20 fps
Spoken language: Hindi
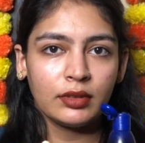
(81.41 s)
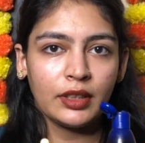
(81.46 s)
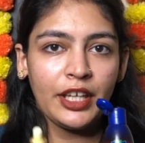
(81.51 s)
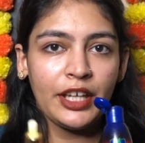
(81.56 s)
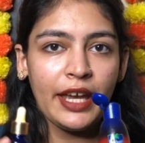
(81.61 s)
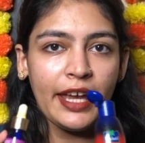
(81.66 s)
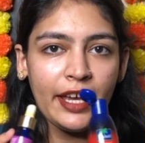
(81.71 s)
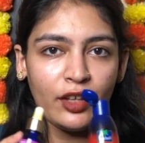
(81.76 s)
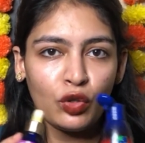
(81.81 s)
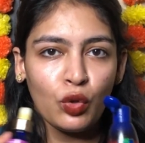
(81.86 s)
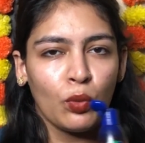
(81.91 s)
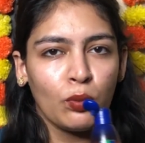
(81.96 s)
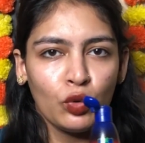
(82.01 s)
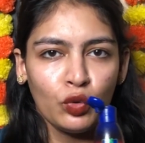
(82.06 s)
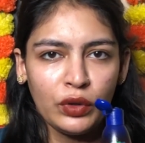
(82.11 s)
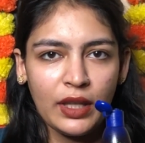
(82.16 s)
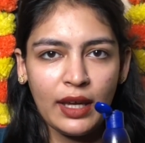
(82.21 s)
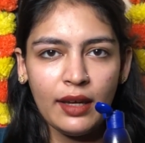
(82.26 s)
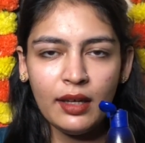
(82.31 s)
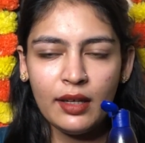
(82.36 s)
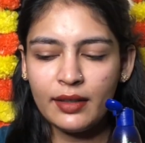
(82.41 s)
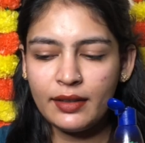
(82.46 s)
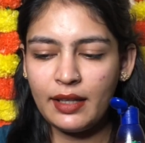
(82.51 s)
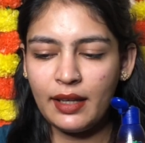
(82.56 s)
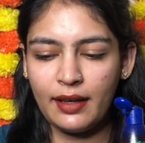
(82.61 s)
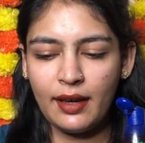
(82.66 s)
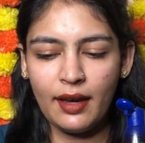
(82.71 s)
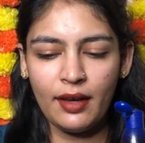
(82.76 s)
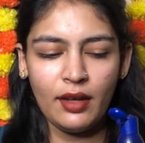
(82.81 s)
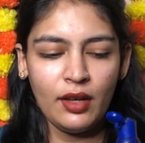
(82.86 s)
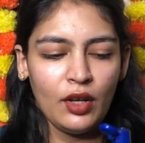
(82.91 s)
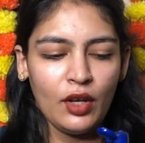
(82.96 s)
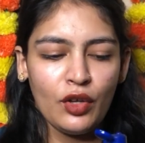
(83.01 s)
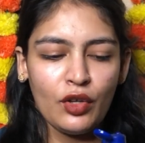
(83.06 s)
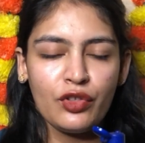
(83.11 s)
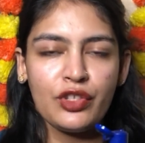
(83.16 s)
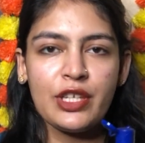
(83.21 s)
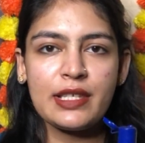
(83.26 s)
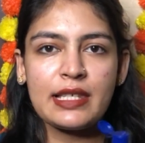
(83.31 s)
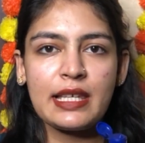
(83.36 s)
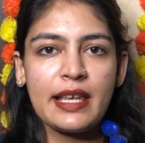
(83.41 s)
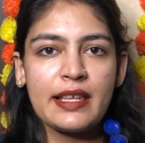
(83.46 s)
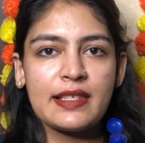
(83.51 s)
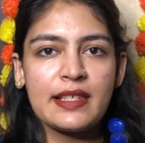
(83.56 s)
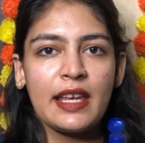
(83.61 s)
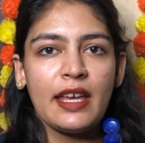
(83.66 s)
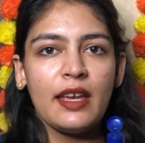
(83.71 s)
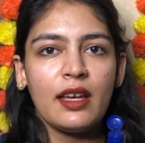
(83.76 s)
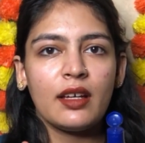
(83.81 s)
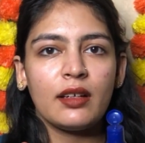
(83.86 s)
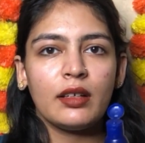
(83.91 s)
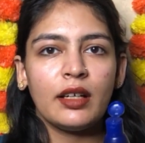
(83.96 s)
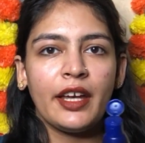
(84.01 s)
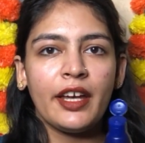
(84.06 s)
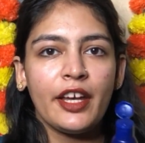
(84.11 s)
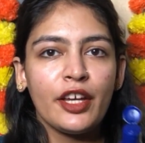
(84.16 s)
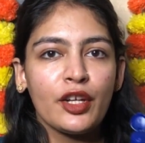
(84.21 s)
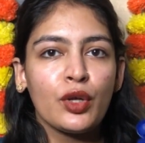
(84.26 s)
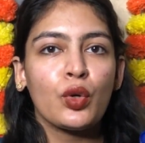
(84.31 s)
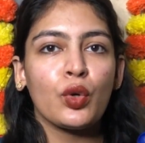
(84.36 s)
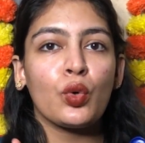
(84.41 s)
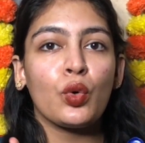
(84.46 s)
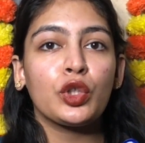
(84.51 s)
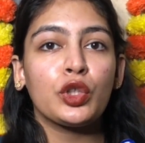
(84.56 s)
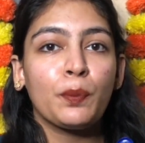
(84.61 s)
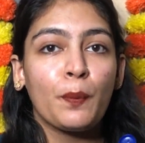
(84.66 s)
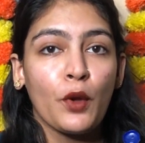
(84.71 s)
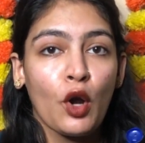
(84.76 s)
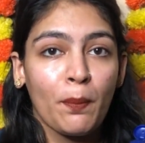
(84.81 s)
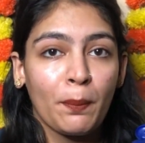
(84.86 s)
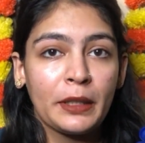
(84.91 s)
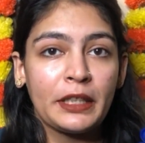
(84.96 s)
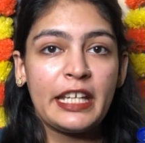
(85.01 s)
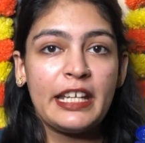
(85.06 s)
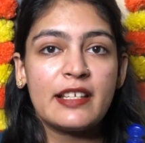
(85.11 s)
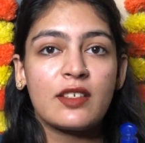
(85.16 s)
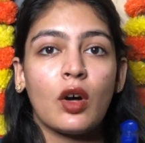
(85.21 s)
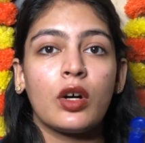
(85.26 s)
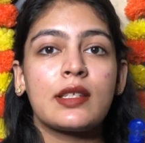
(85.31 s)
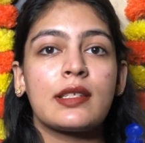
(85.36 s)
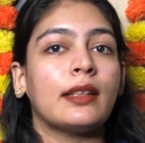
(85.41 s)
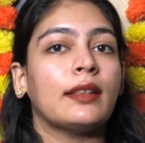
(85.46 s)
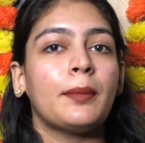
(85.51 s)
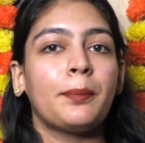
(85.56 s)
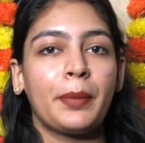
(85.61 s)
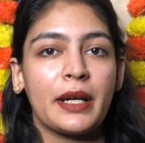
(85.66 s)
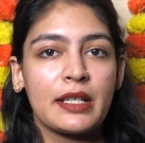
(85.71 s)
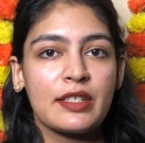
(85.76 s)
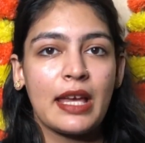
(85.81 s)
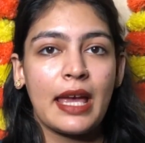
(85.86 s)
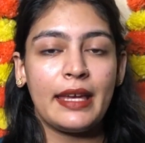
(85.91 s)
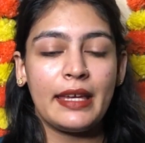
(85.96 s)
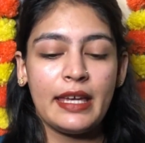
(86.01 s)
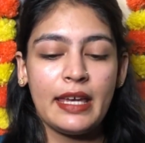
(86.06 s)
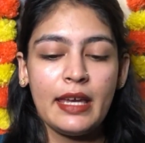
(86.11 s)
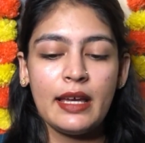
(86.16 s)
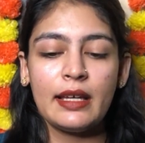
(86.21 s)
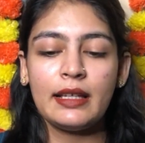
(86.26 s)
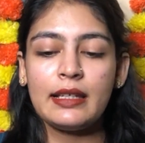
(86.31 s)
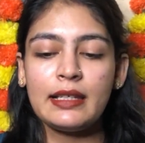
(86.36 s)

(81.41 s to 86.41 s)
की एक दो बूंदे ठीक है जिससे इसकी हेयर ग्रोथ प्रॉपर्टीज और ज्यादा बढ़ जाएंगी